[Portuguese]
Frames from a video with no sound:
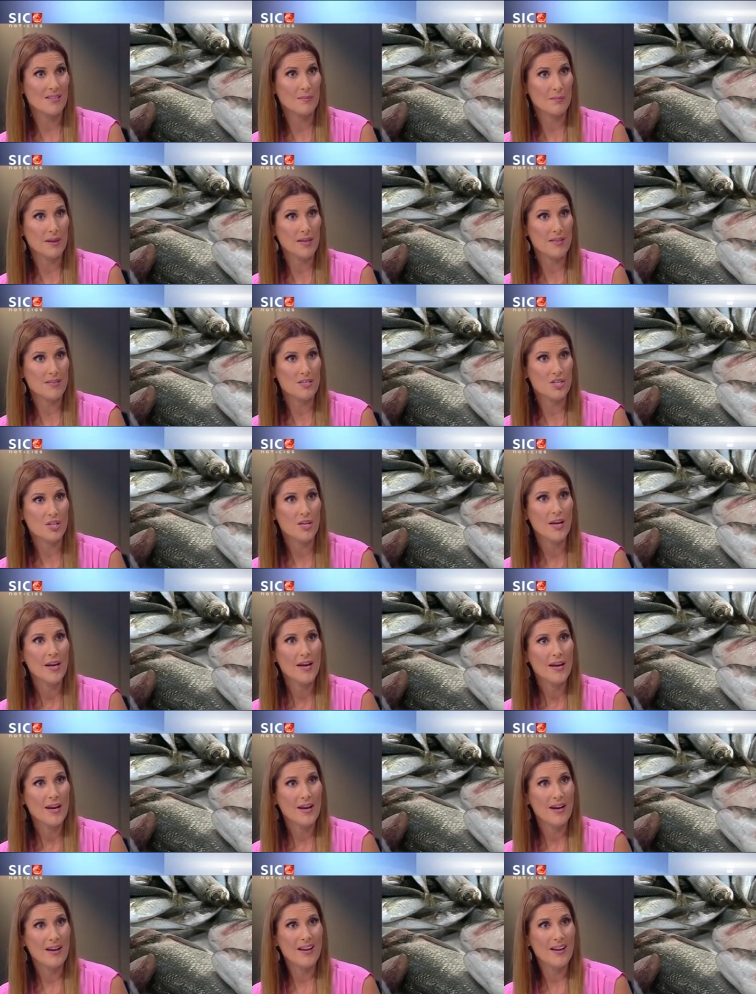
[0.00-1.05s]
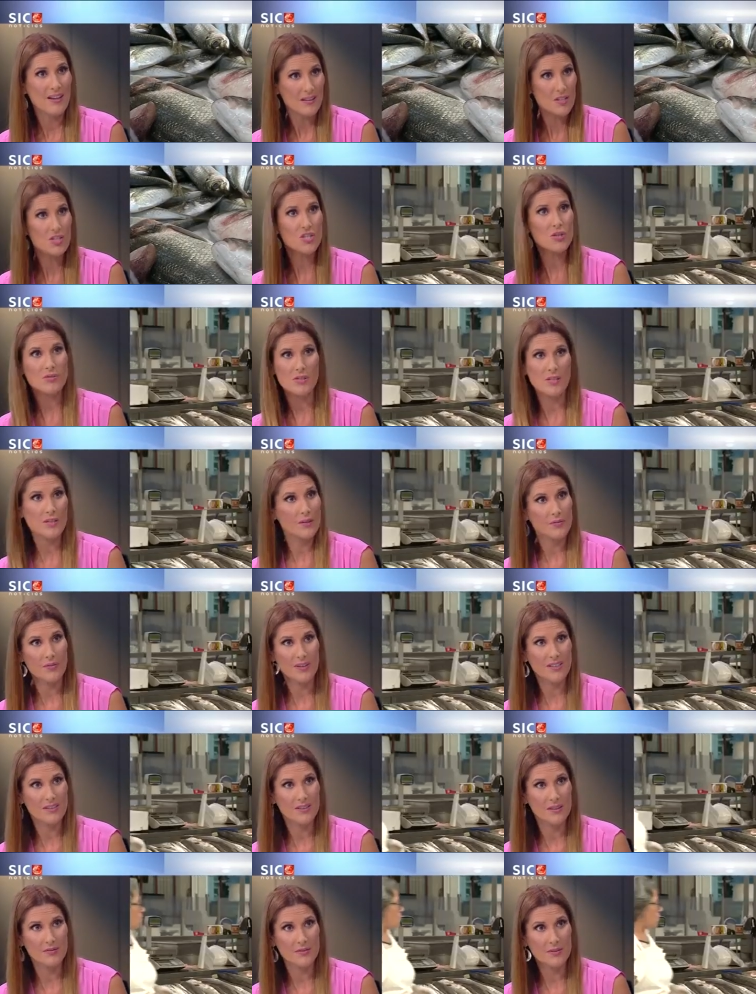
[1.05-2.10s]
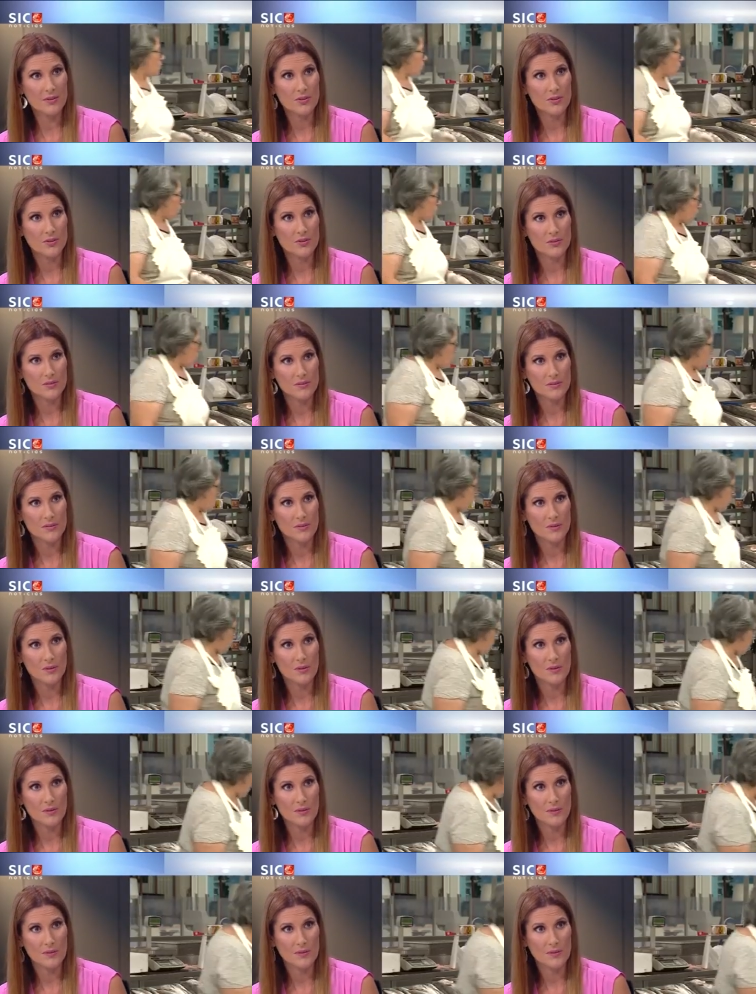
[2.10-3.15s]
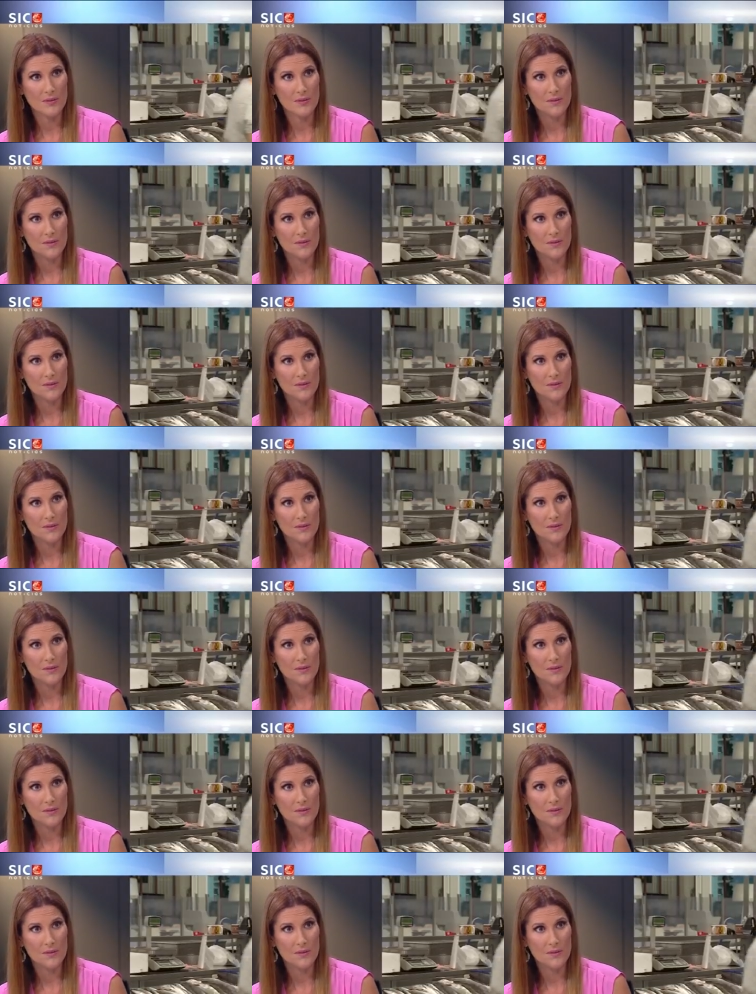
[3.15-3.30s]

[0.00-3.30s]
empresas. Eh, elas são significativas? Não, as medidas